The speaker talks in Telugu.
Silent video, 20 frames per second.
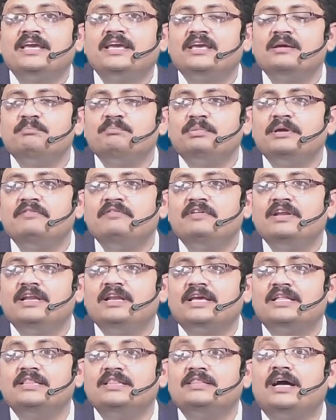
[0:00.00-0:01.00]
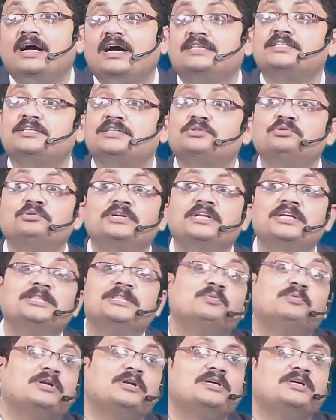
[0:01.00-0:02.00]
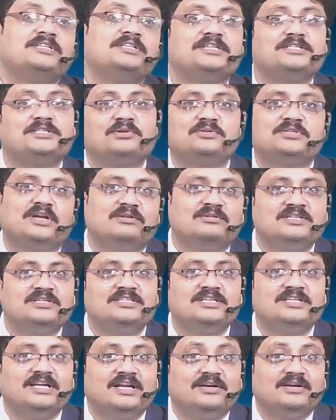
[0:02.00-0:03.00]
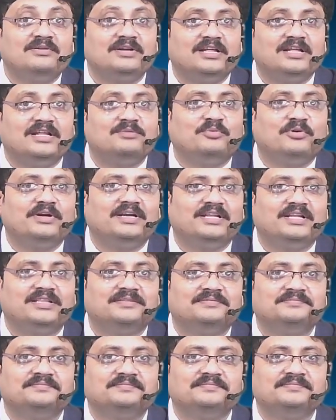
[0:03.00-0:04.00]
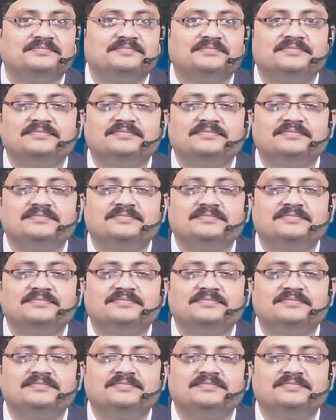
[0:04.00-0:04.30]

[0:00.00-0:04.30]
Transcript: వాక్యంపై వీళ్ళకి ఎంత ఆసక్తి ఉంటే ఇంత వర్క్ చేస్తారో ఒకసారి ఆలోచించండి అంటున్నా అది పాయింట్ ఇది